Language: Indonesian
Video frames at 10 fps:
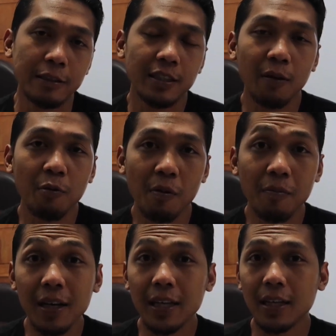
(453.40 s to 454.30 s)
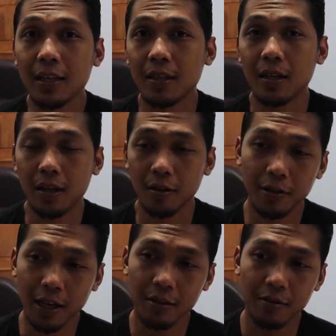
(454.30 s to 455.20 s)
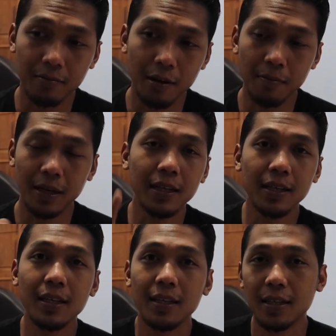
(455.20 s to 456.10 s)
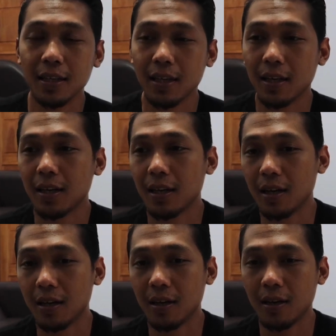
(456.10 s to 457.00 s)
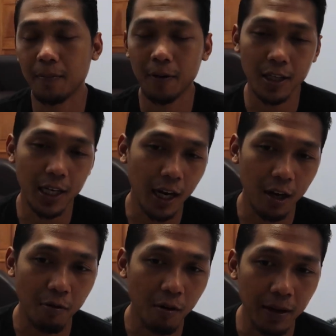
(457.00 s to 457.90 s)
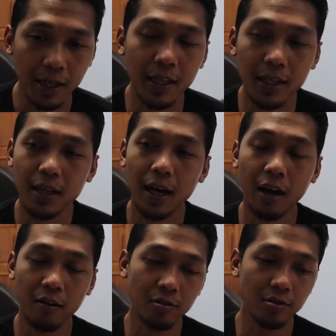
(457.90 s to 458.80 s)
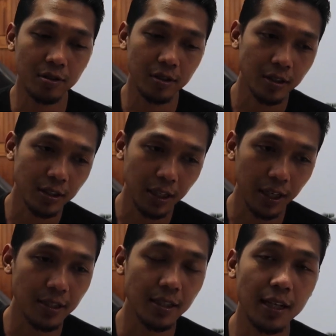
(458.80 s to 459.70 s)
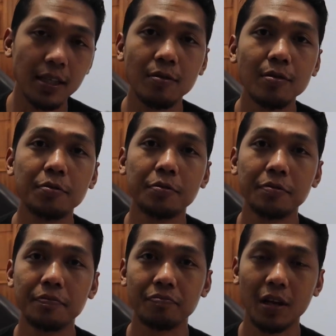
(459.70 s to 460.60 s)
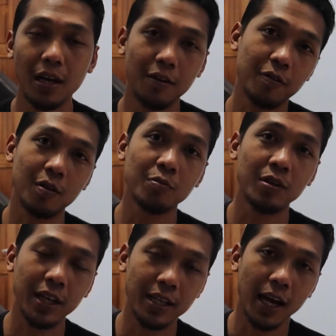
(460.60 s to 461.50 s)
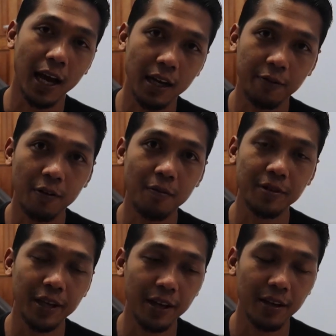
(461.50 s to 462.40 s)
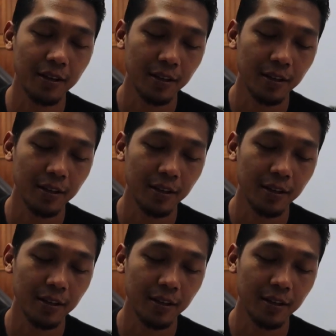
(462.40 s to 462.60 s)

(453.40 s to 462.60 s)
seribu pembeli, lu kalau mau beli eh, pokoknya kalau mau beli harus isi data dulu. Ada formulirnya, ada formnya.